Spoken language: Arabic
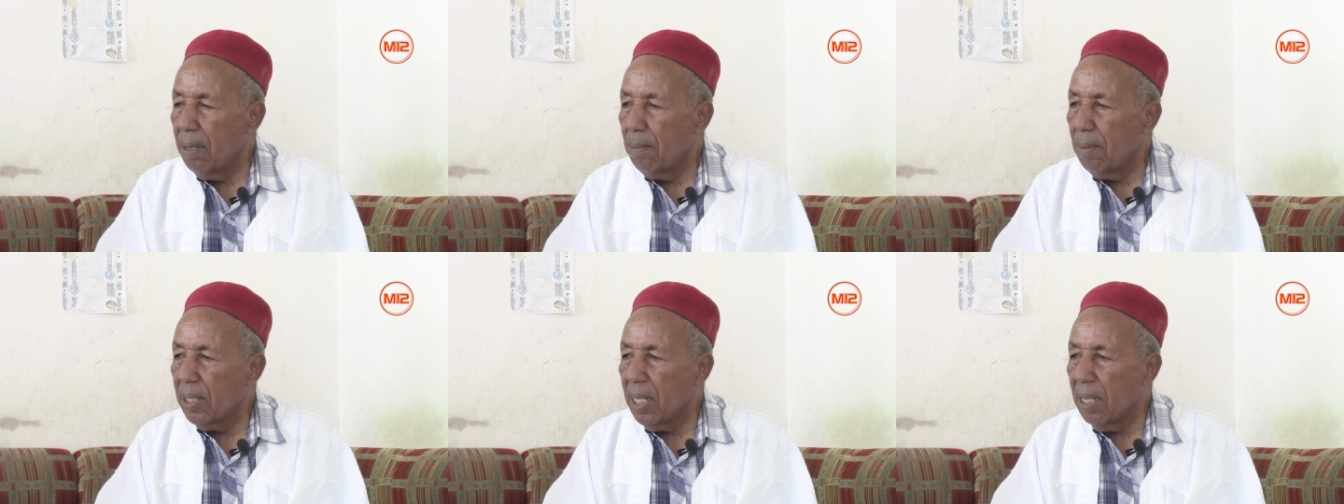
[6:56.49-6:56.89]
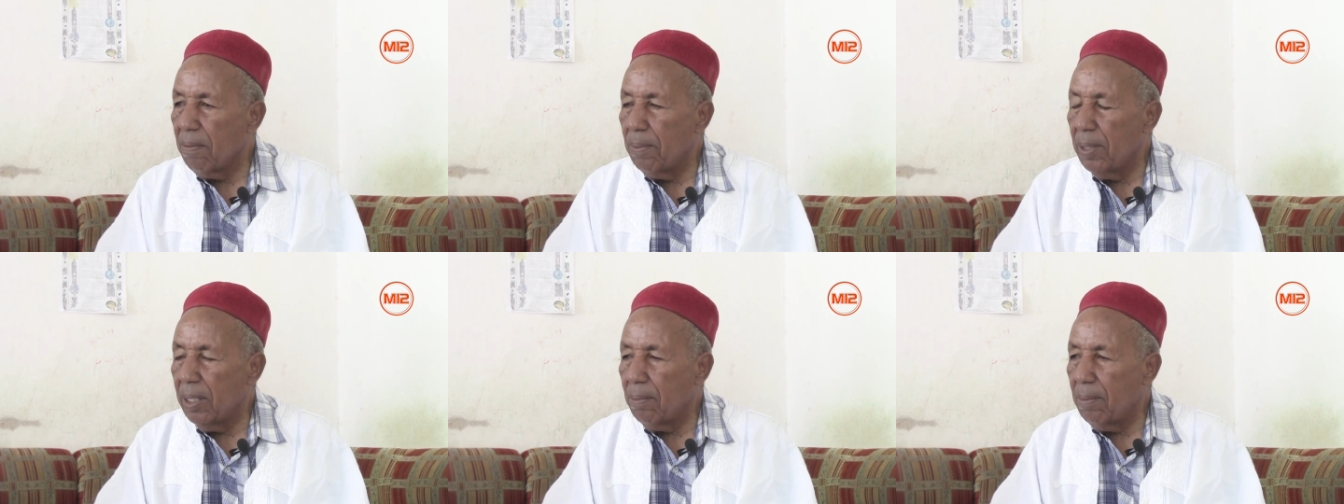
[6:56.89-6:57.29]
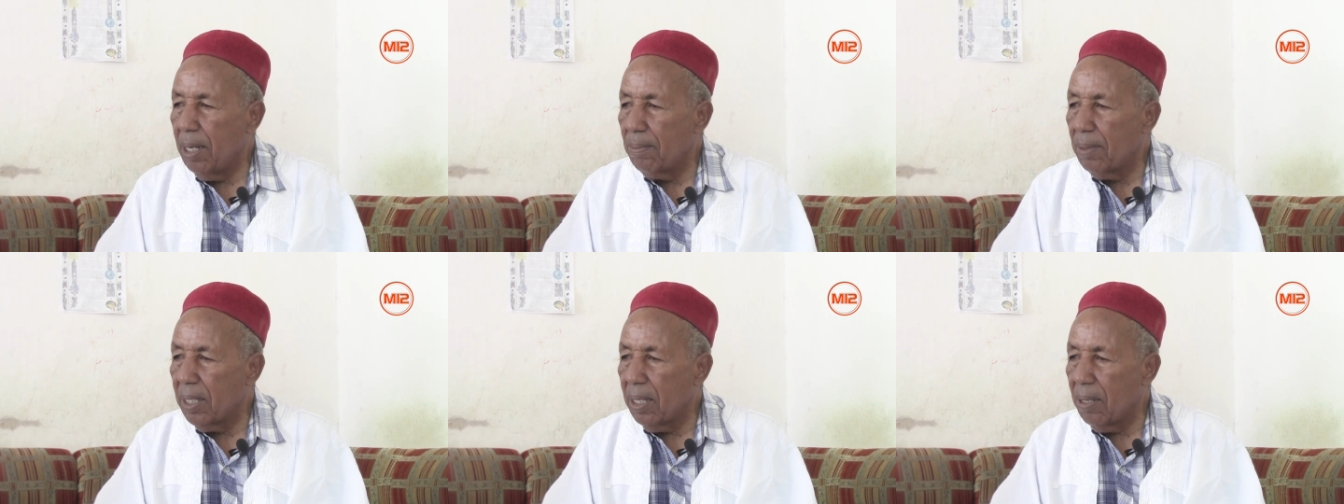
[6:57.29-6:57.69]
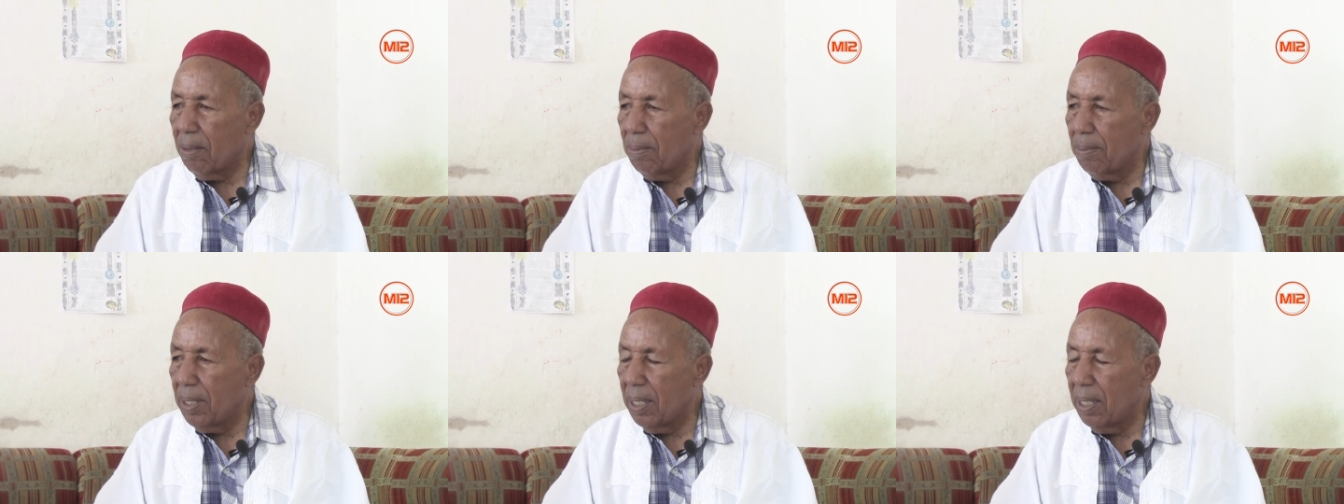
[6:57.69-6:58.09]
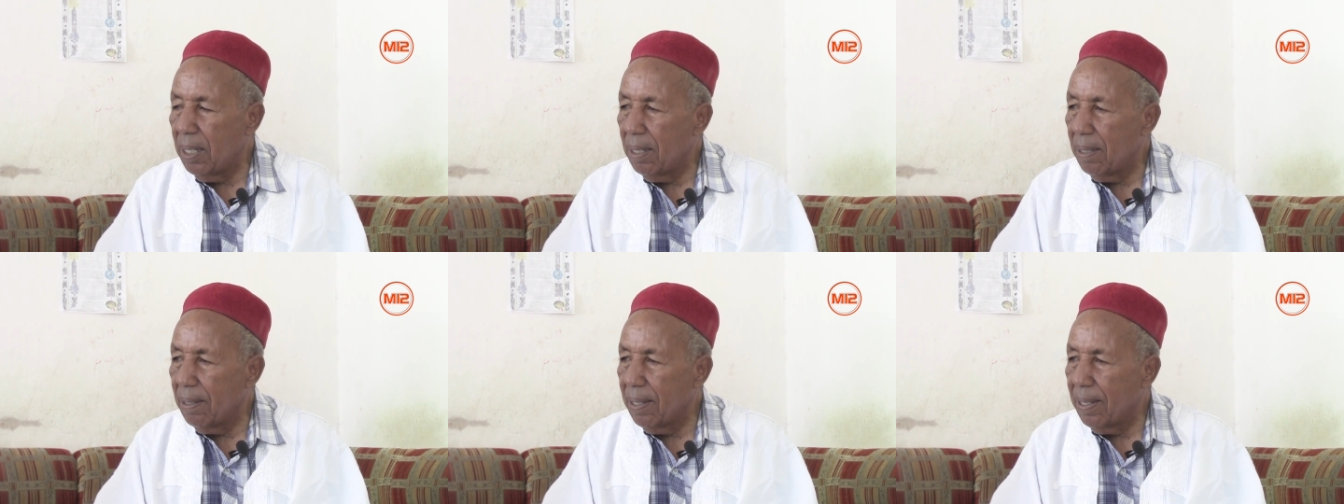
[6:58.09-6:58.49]
المصايف بديت من عام 59
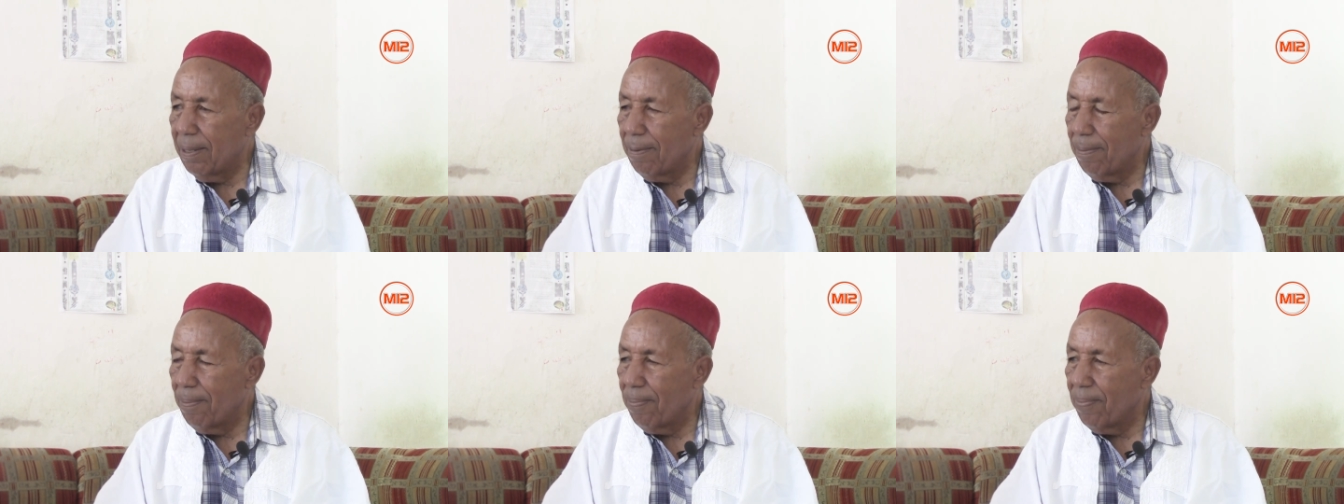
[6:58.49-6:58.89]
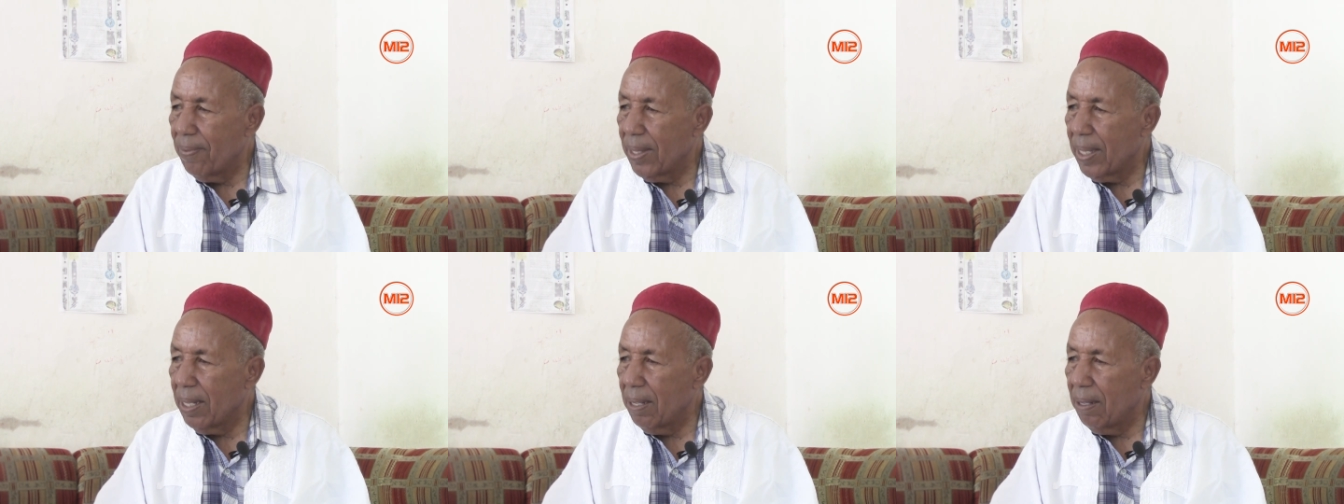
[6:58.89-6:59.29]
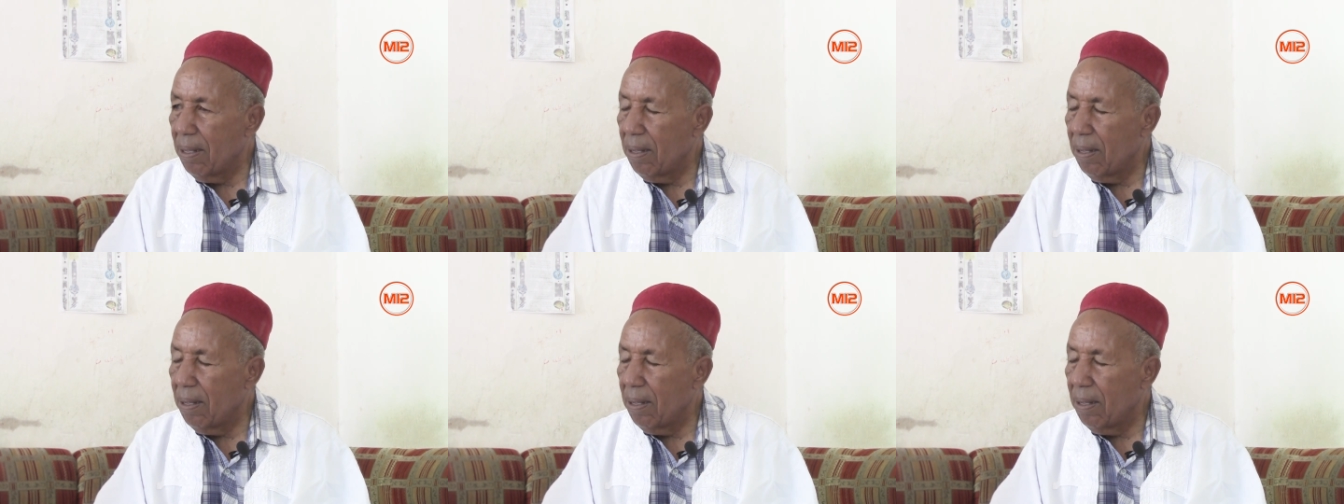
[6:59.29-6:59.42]
59 في قبيلة في تونس